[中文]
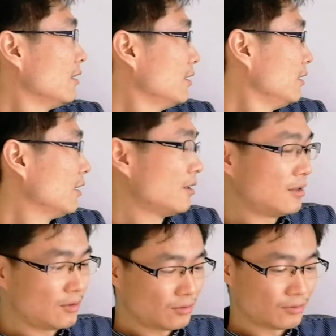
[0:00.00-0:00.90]
也
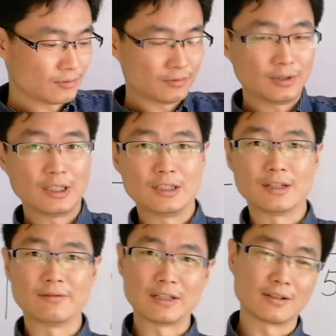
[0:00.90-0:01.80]
是用内
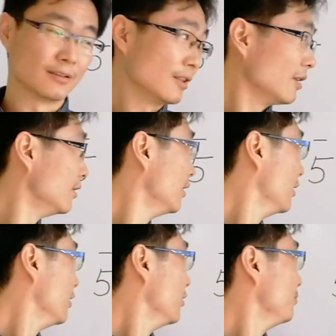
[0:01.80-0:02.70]
弦完成
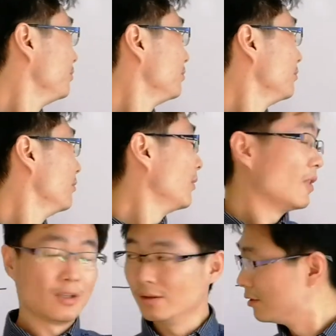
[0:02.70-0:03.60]
的。
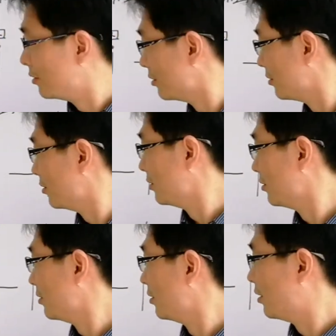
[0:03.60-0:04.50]

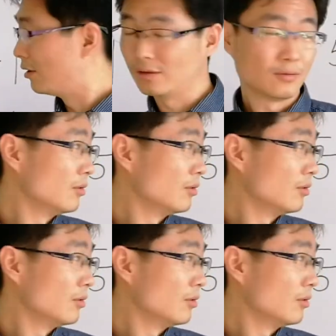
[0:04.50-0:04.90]
啊，我